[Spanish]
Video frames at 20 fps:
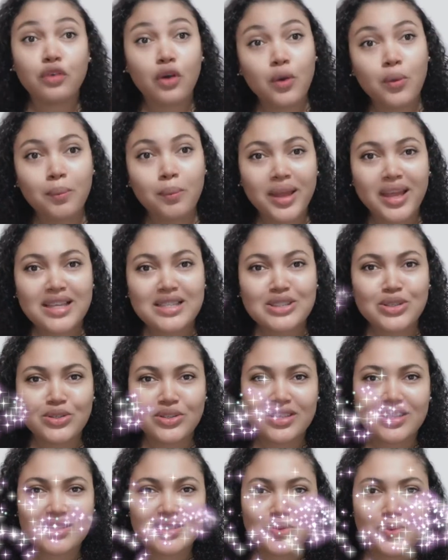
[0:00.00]
Fue un mes
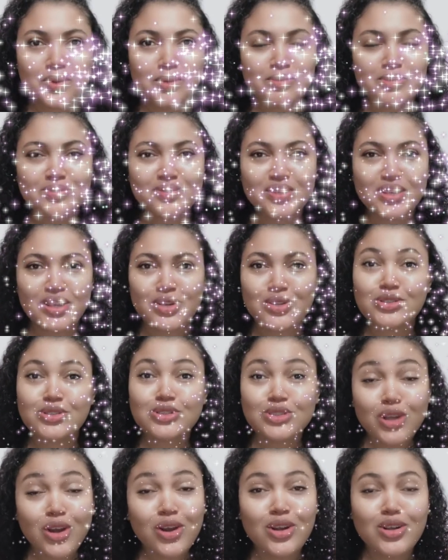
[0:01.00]
donde subimos video
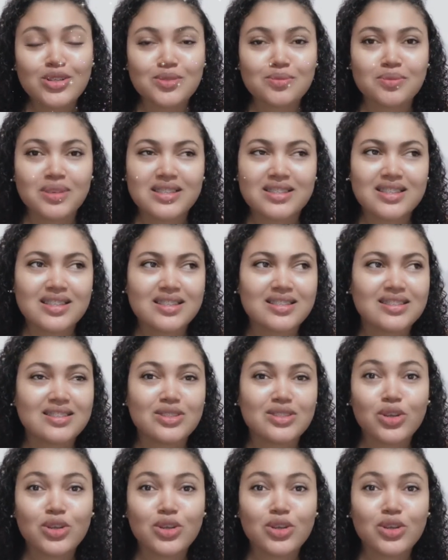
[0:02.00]
todos los meses,